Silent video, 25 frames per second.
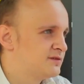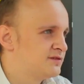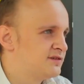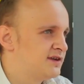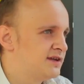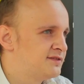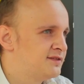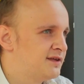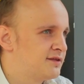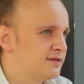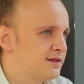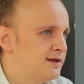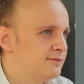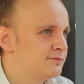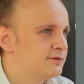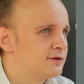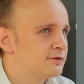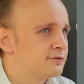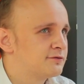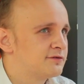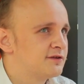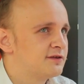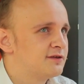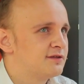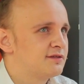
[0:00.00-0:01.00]
żadna z
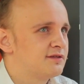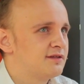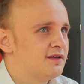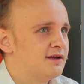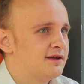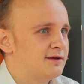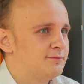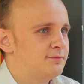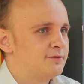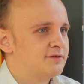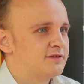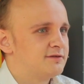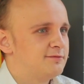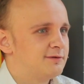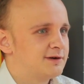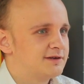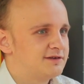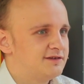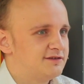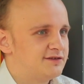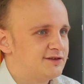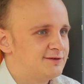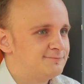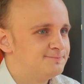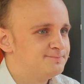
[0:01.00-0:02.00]
tamtych już nie istnieje poza
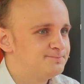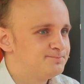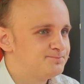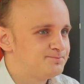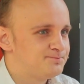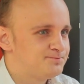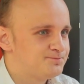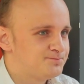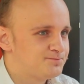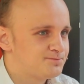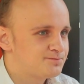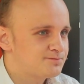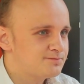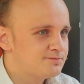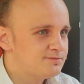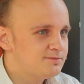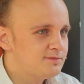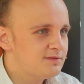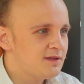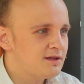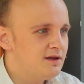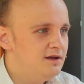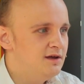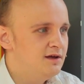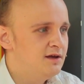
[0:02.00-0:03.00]
Bakszyszem
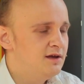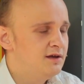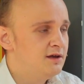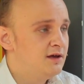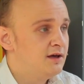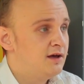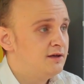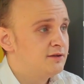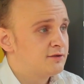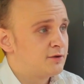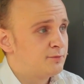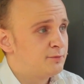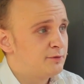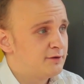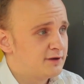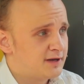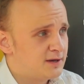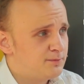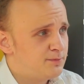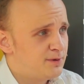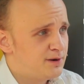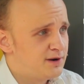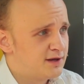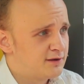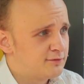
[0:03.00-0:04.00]
to były
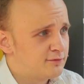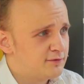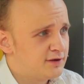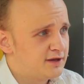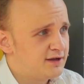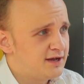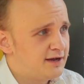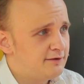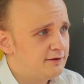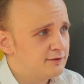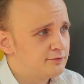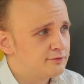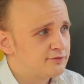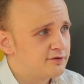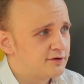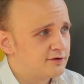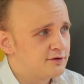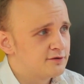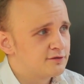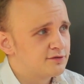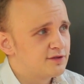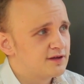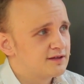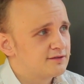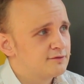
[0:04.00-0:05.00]
kapele, które grały dużo
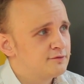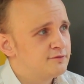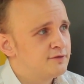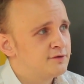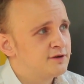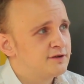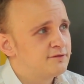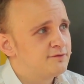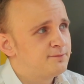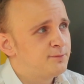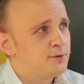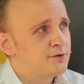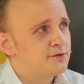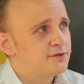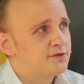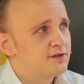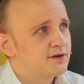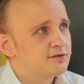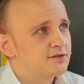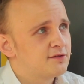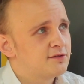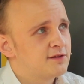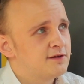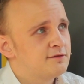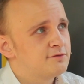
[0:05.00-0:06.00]
koncertów, one w
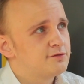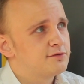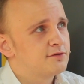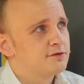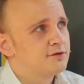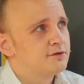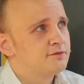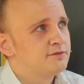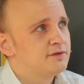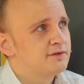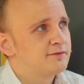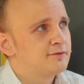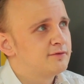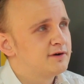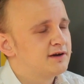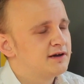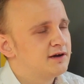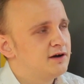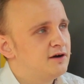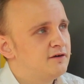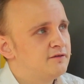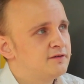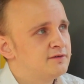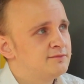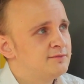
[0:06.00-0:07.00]
Polsce gdzieś tam w środowisku
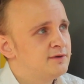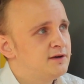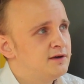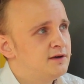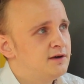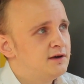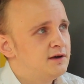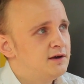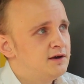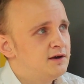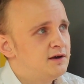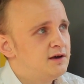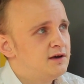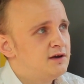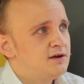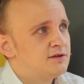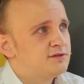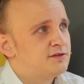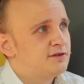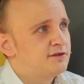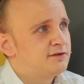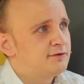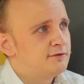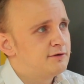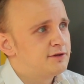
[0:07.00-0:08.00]
regowym
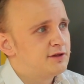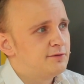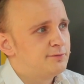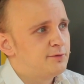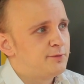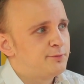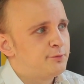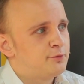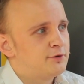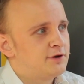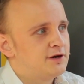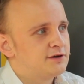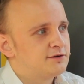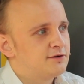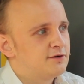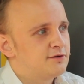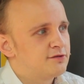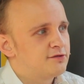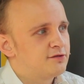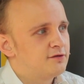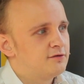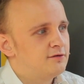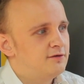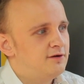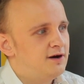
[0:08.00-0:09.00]
cieszyły się
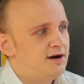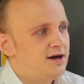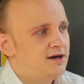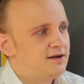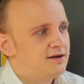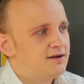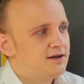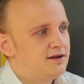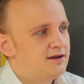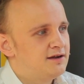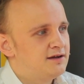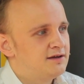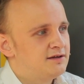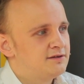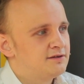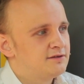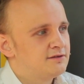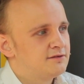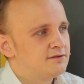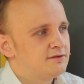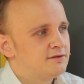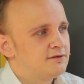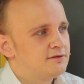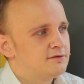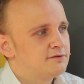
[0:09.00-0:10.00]
popularnością, ale
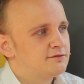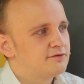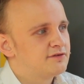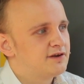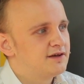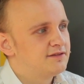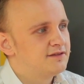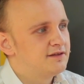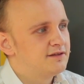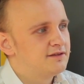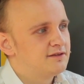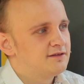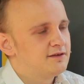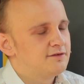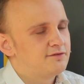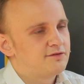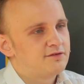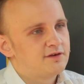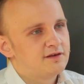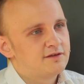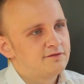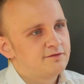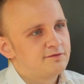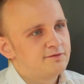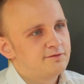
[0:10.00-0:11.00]
no, żaden nie
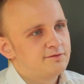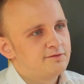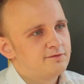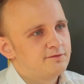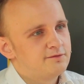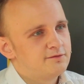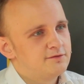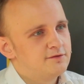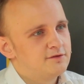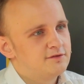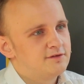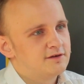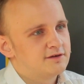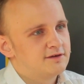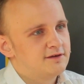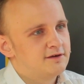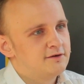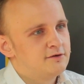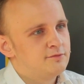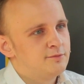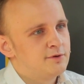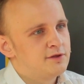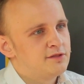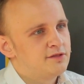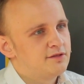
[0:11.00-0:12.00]
wszedł do
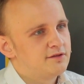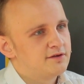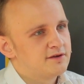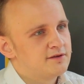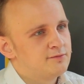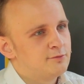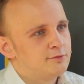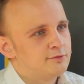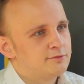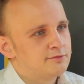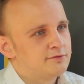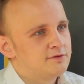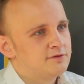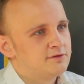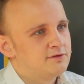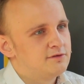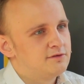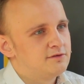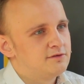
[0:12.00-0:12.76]
takiego mainstreamu.